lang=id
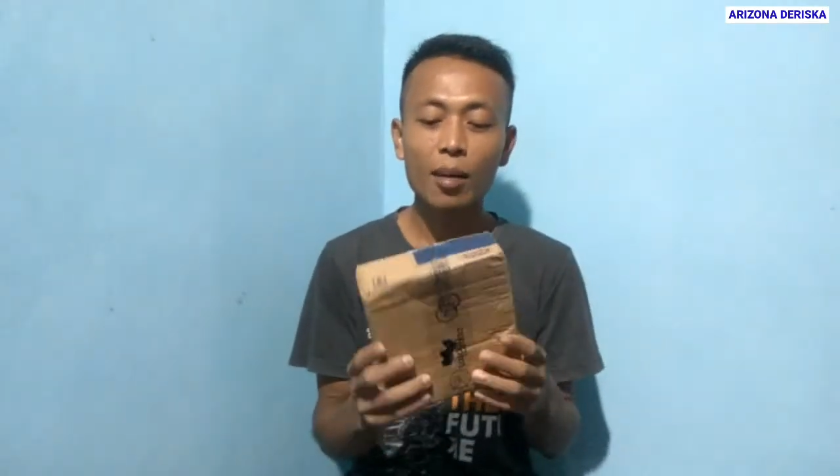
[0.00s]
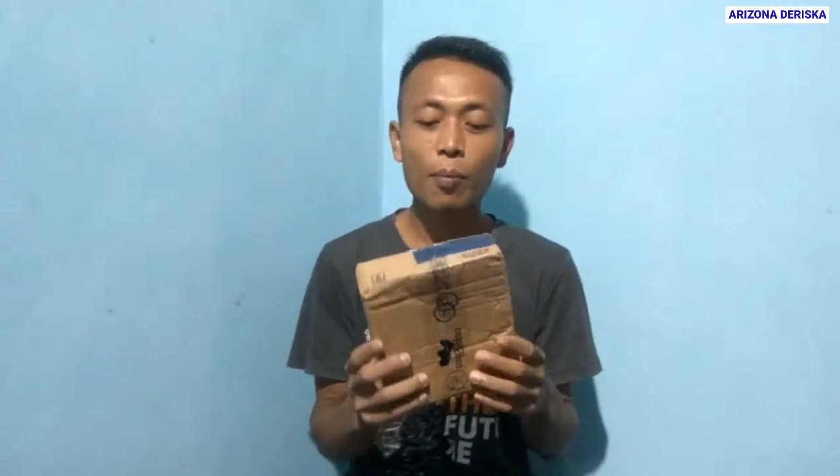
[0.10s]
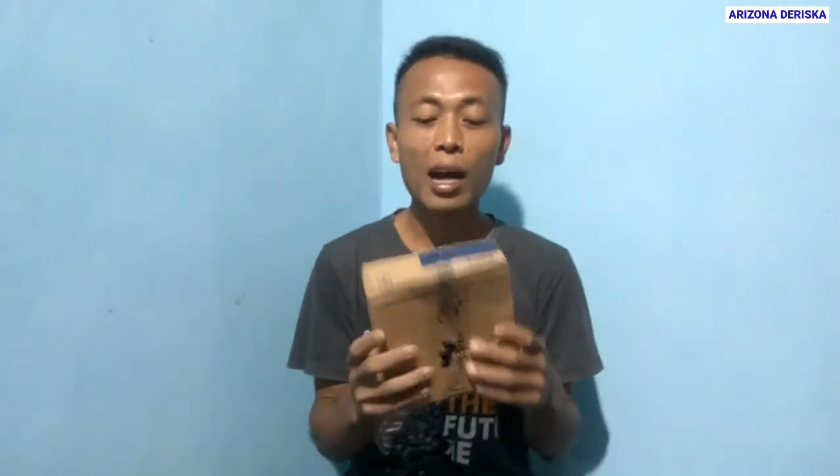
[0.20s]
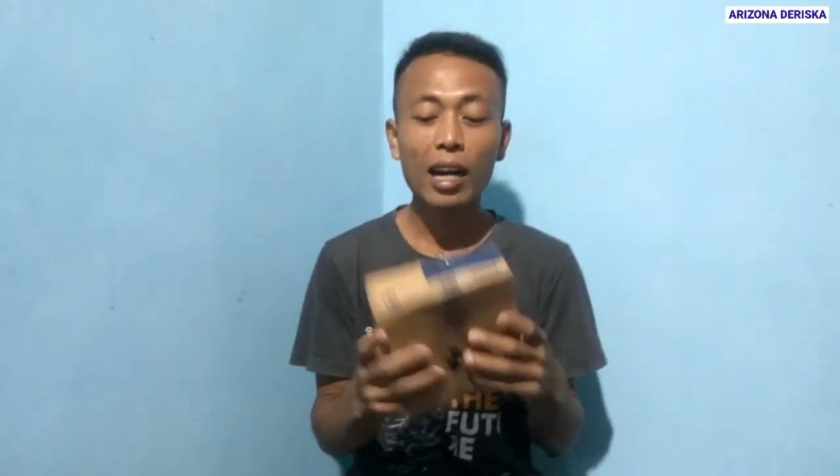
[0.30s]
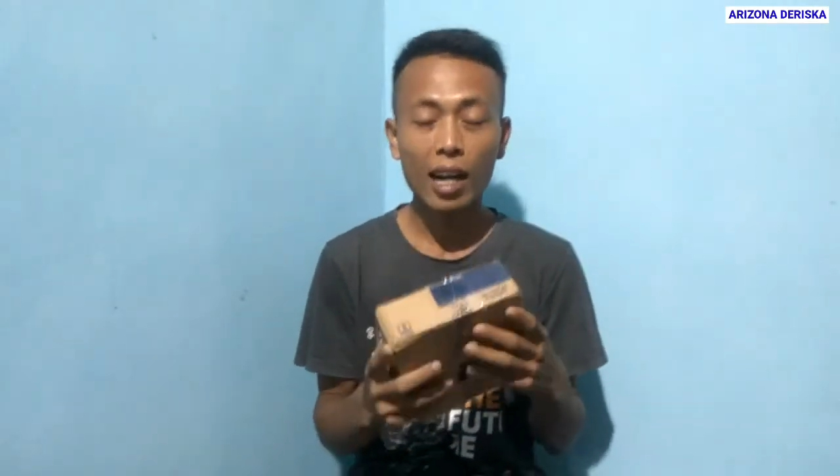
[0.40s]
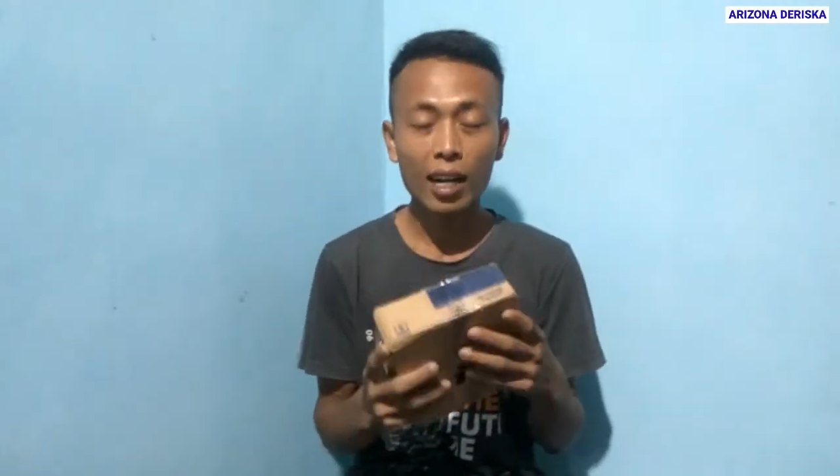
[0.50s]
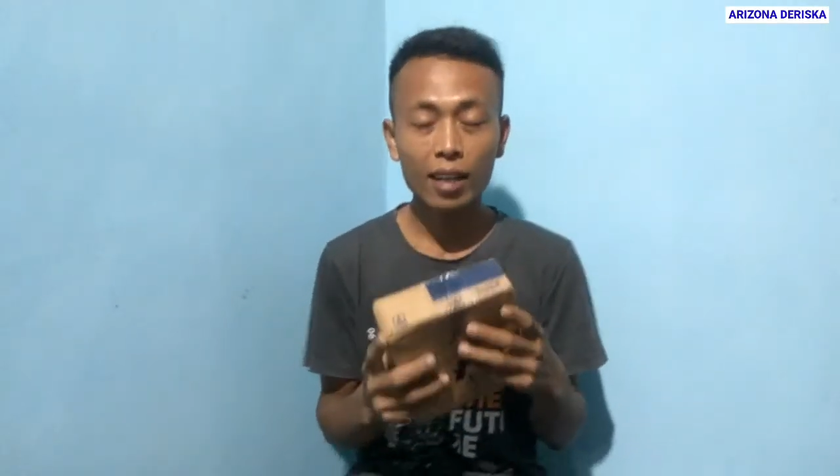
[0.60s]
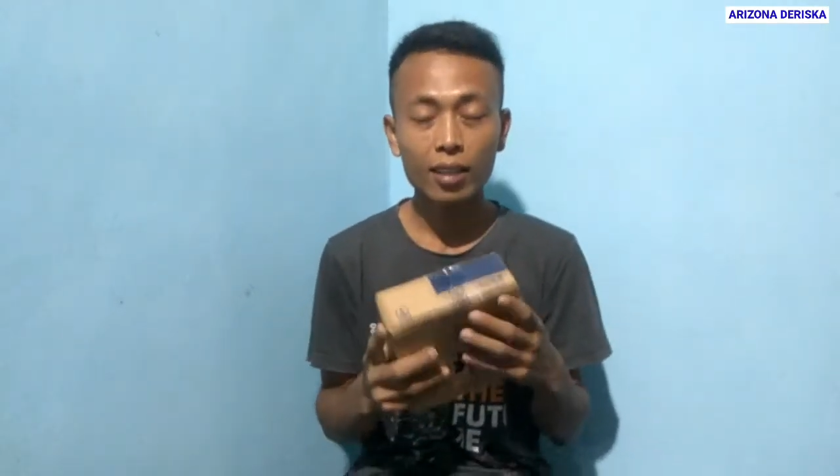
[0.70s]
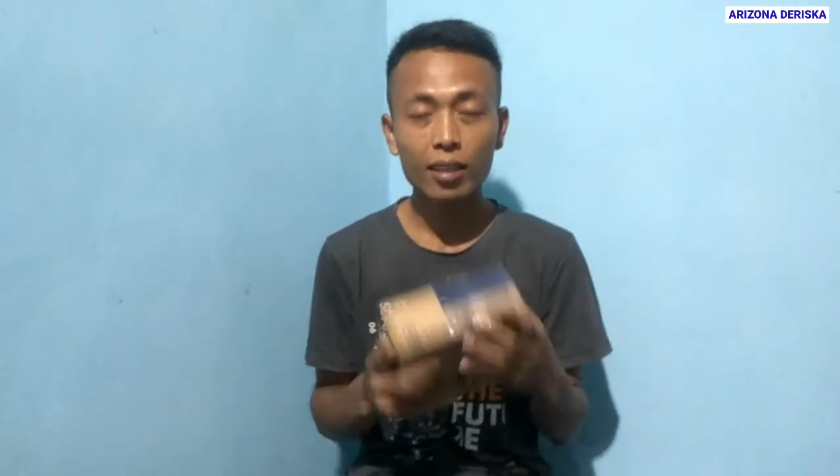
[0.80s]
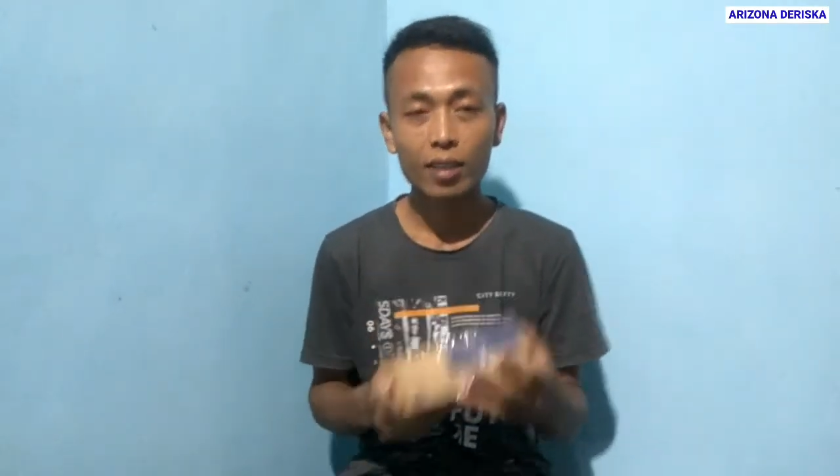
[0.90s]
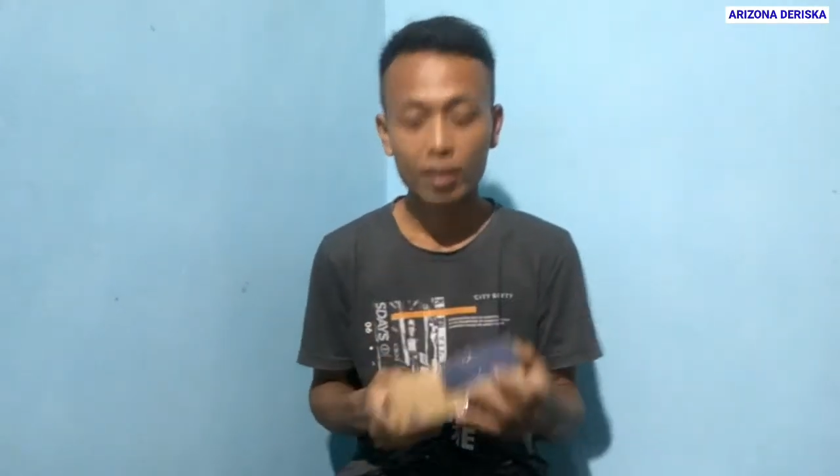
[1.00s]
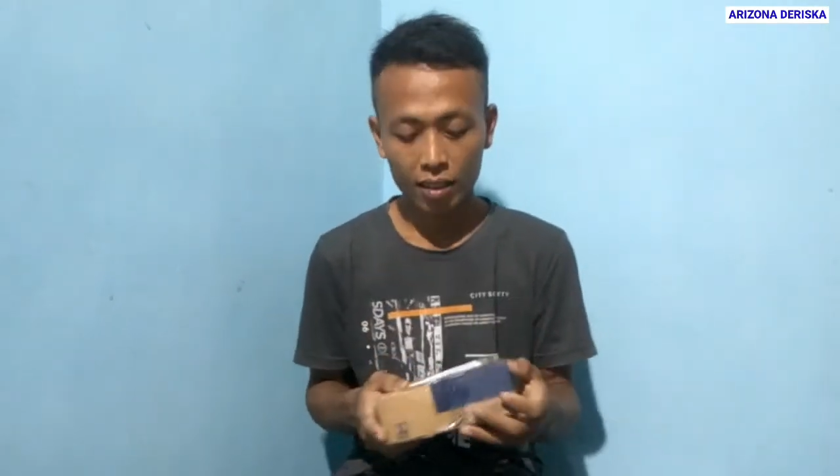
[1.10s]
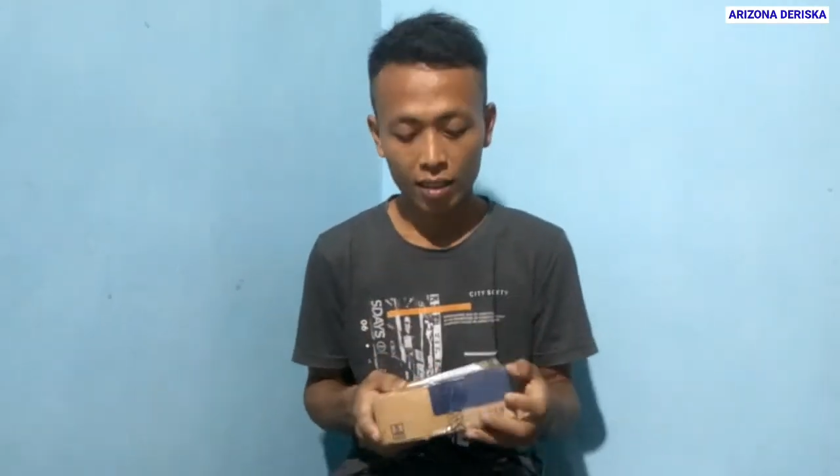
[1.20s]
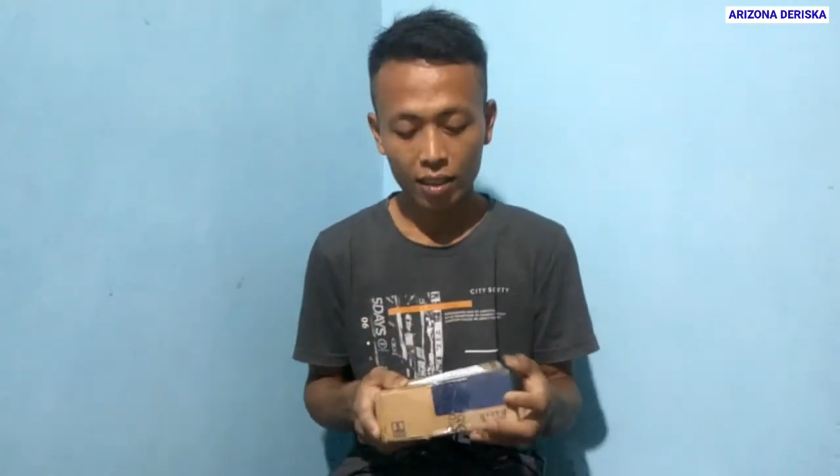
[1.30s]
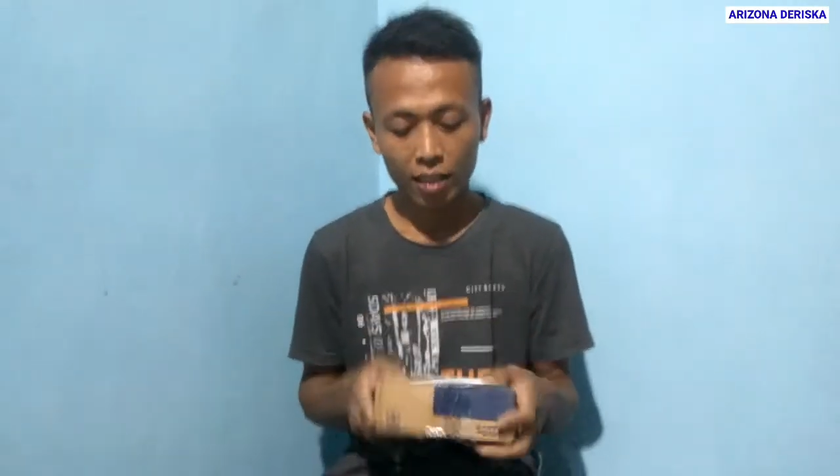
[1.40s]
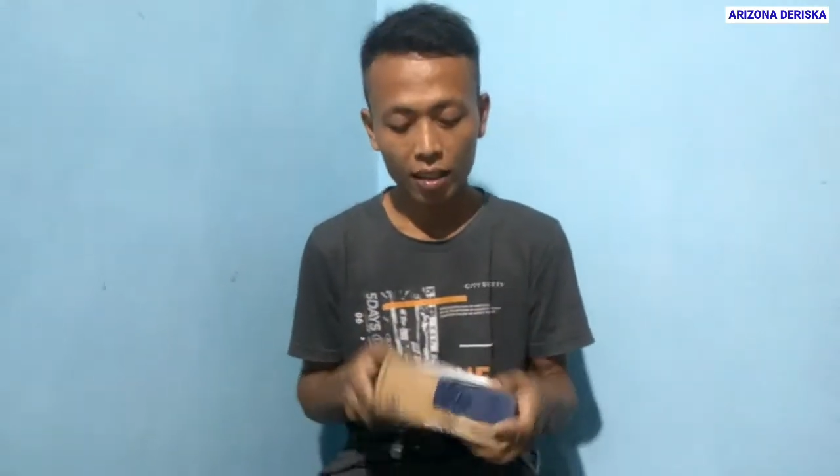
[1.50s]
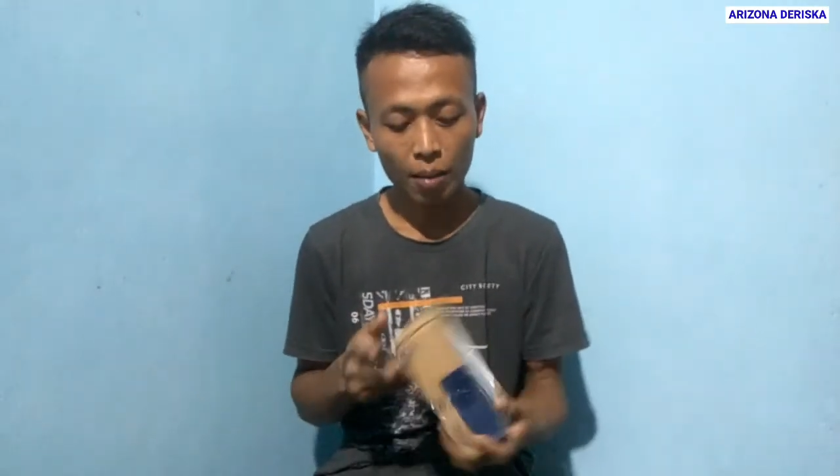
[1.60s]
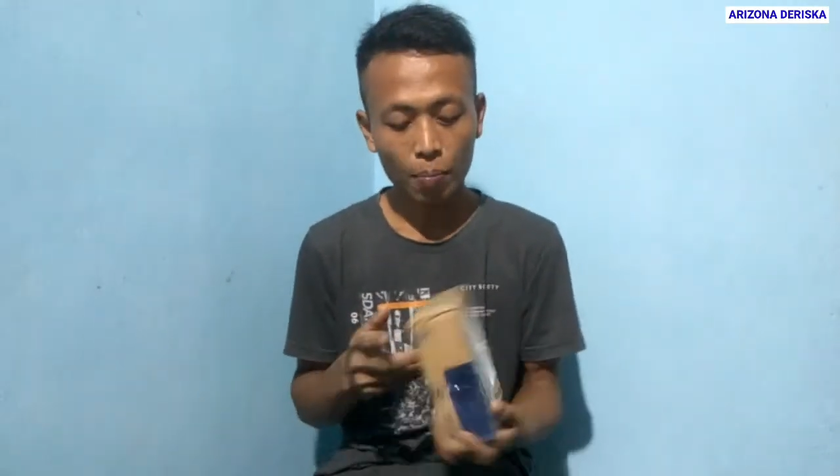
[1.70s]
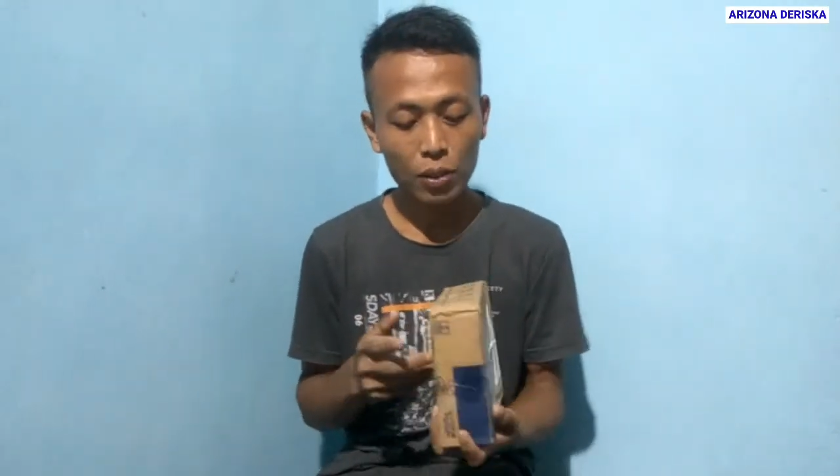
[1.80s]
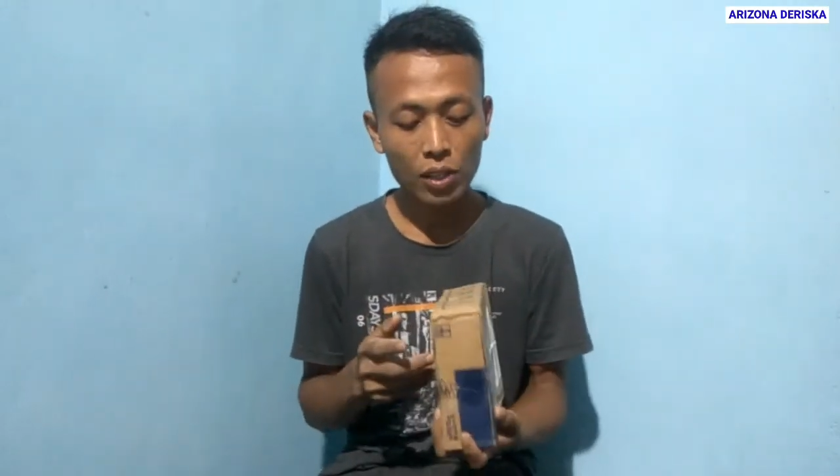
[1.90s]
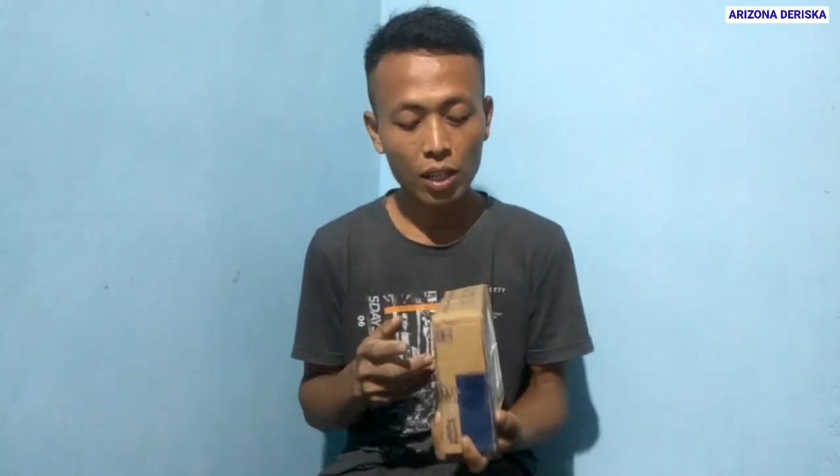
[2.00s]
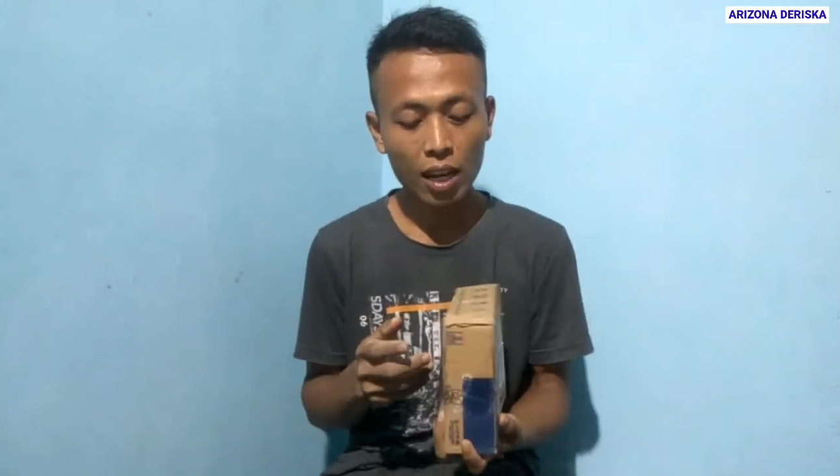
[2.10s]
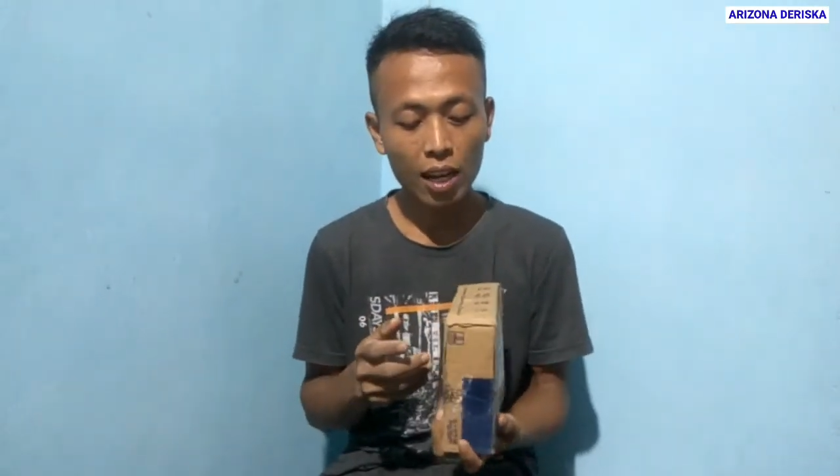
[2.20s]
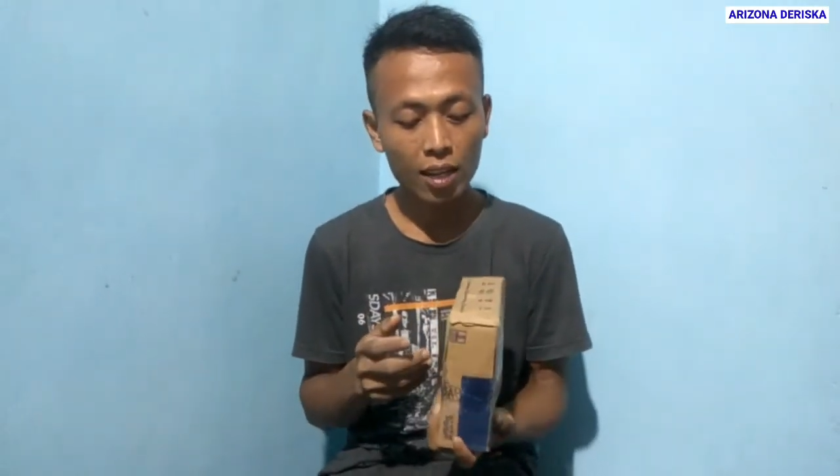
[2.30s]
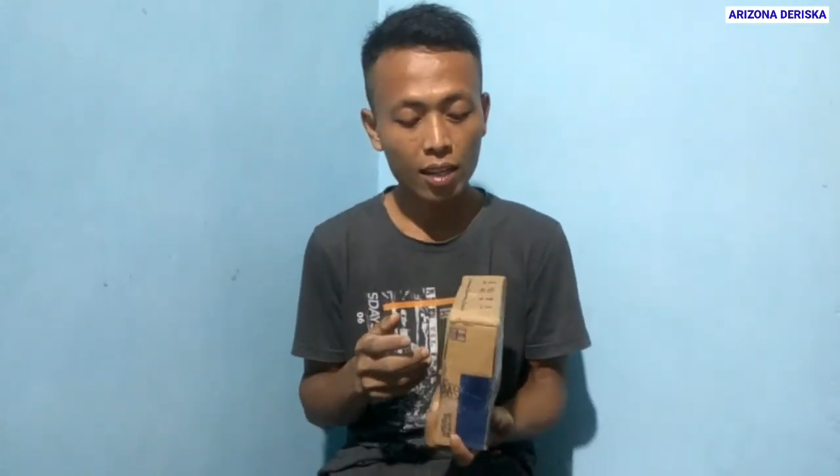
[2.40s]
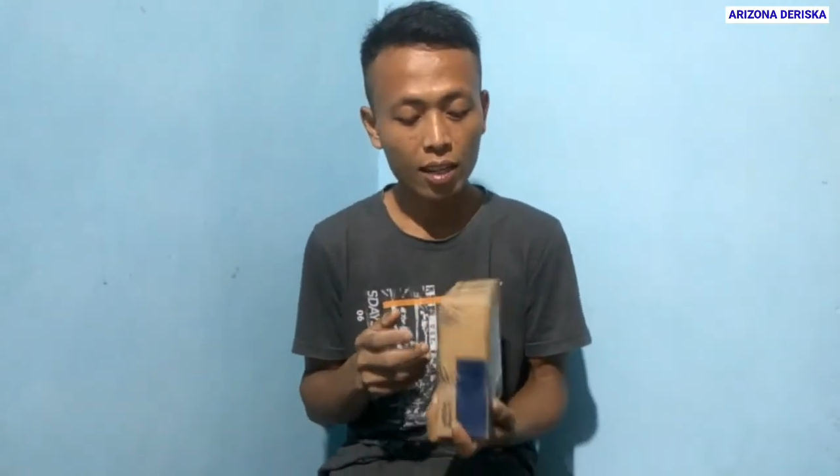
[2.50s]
barang pesanan